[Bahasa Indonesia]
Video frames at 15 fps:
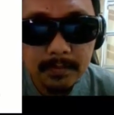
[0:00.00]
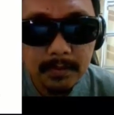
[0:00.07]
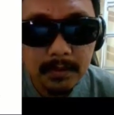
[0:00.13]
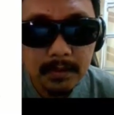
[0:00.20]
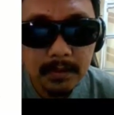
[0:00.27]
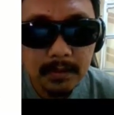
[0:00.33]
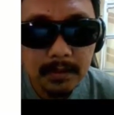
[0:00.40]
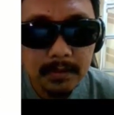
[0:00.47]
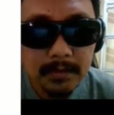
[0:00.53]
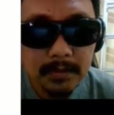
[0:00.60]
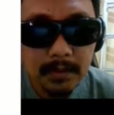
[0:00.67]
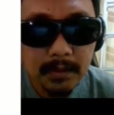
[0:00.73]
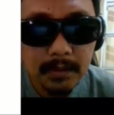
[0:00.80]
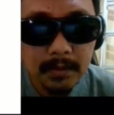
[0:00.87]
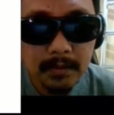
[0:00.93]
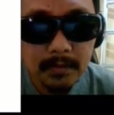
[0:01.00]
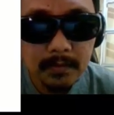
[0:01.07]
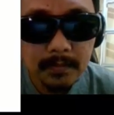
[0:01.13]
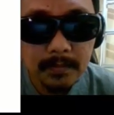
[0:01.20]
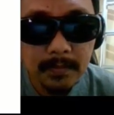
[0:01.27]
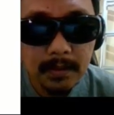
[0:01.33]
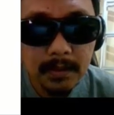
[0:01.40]
berkenan jangan
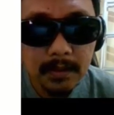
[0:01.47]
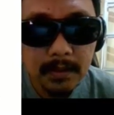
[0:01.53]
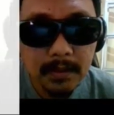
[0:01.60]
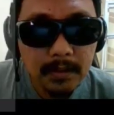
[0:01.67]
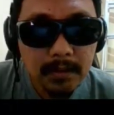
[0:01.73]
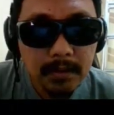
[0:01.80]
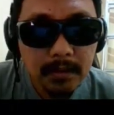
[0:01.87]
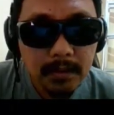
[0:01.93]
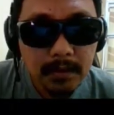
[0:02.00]
lupa